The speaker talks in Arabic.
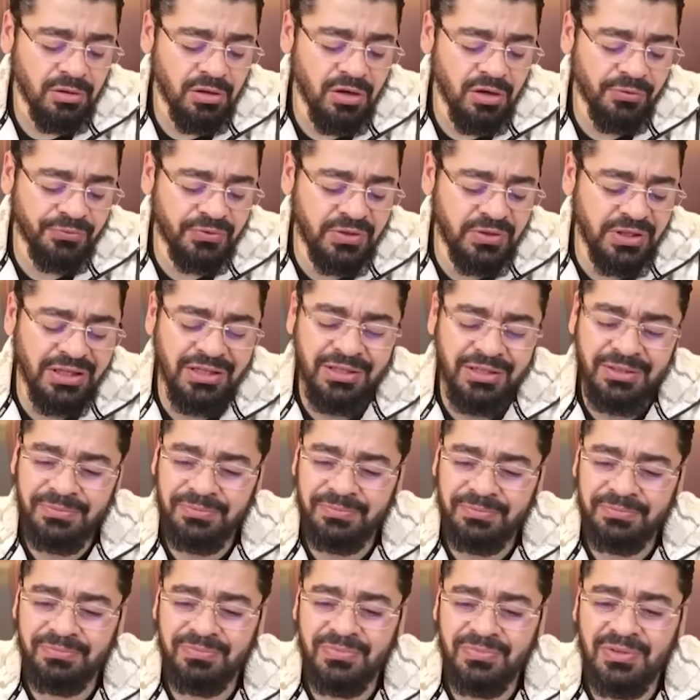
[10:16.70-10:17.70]
رافضين
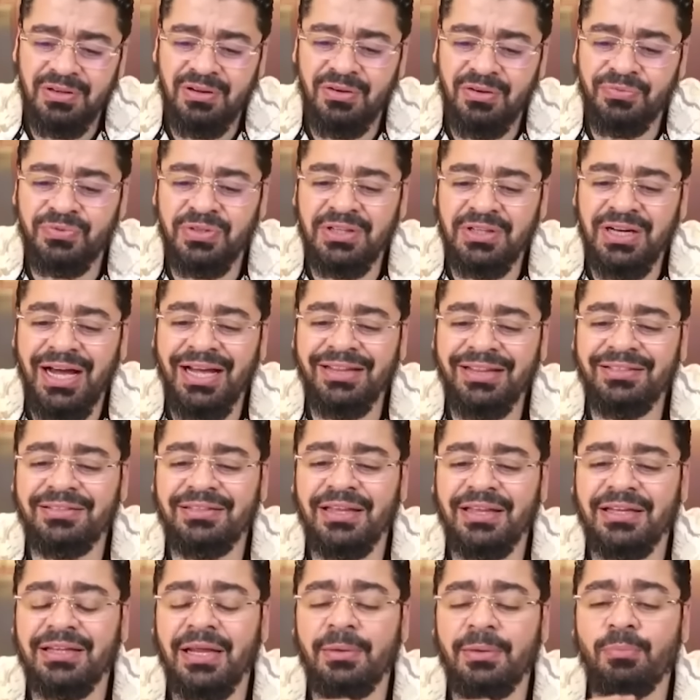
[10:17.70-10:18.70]
رافضين
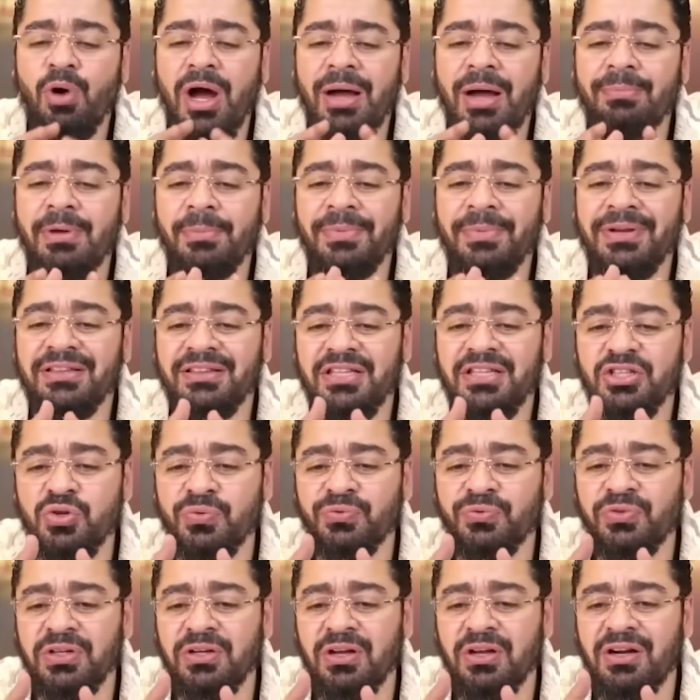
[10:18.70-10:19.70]
حتى ده المعممين انت
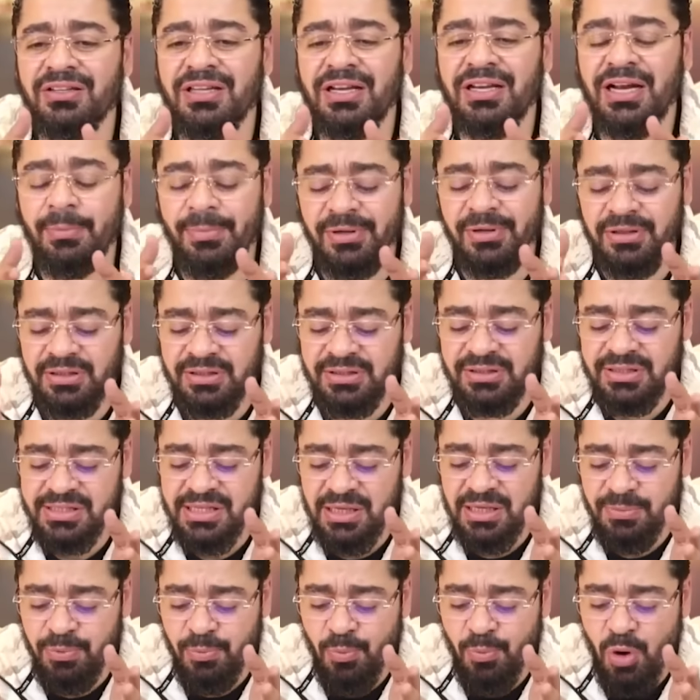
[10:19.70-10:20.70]
شفت النهارده انا عملت
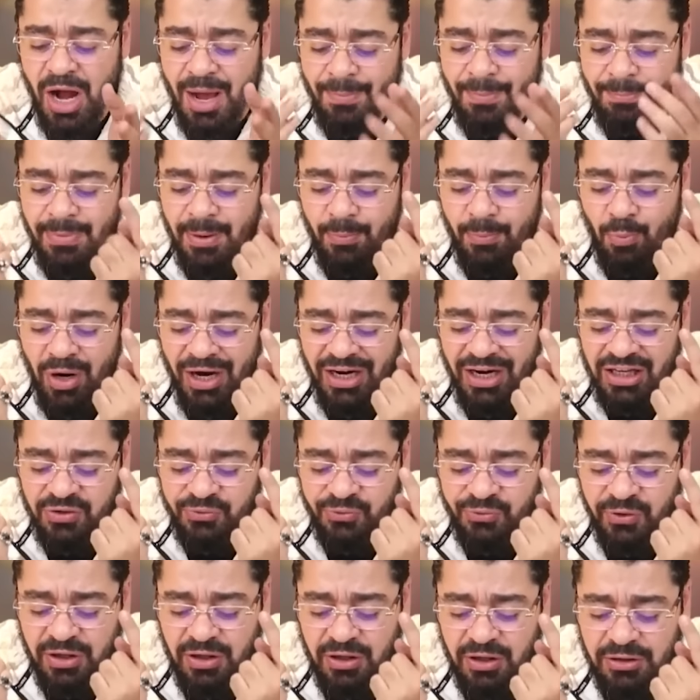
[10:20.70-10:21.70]
اتصال بمعمم واحد
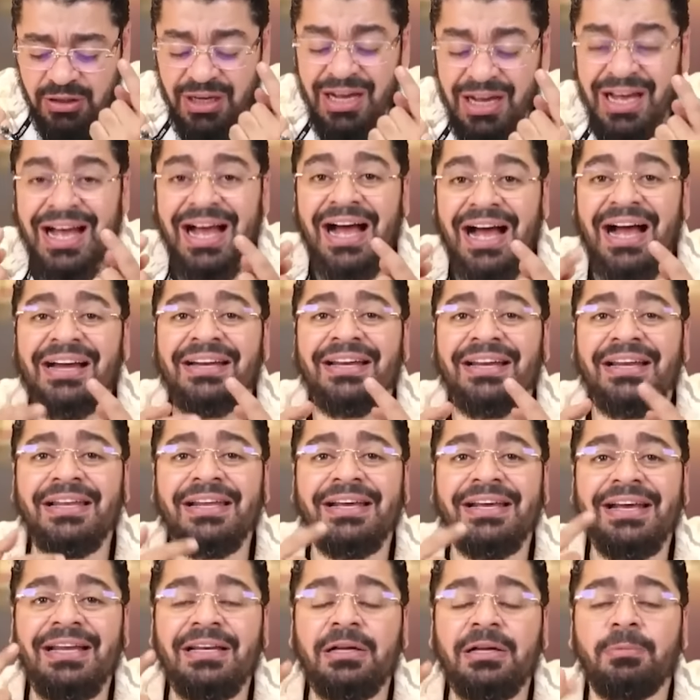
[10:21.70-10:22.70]
فقط انا
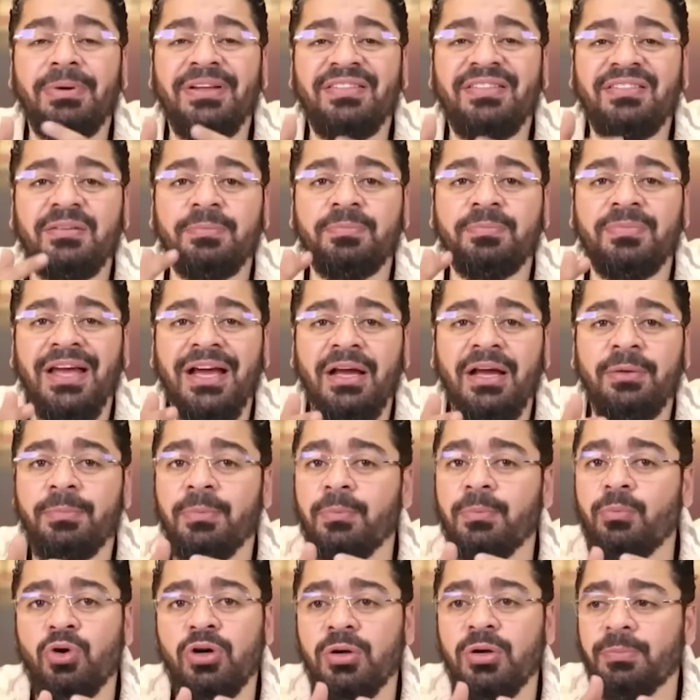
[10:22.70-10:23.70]
اللي كان البث بتاعي
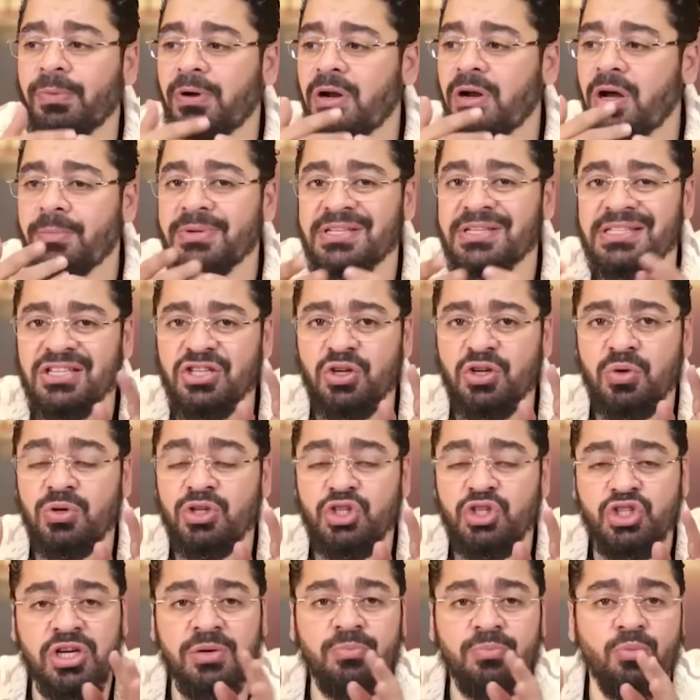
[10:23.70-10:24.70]
ممكن ب
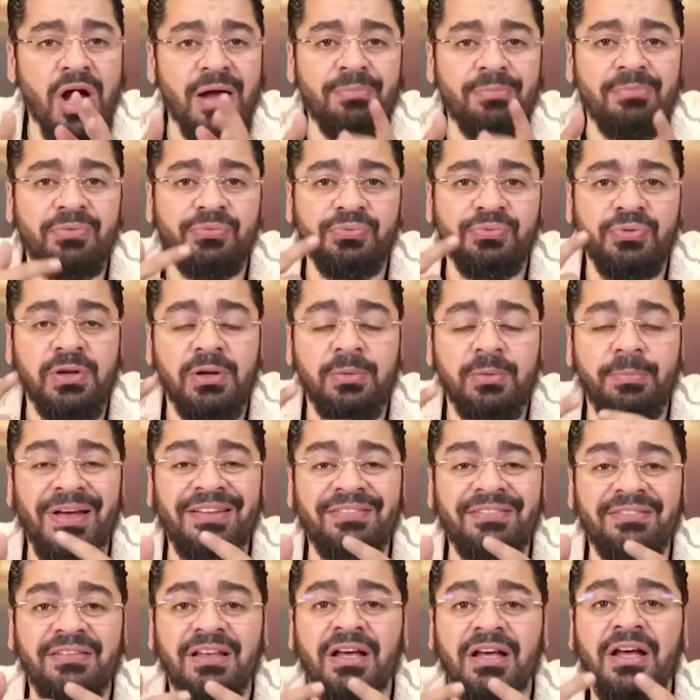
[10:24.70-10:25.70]
15 و20 معمم في البث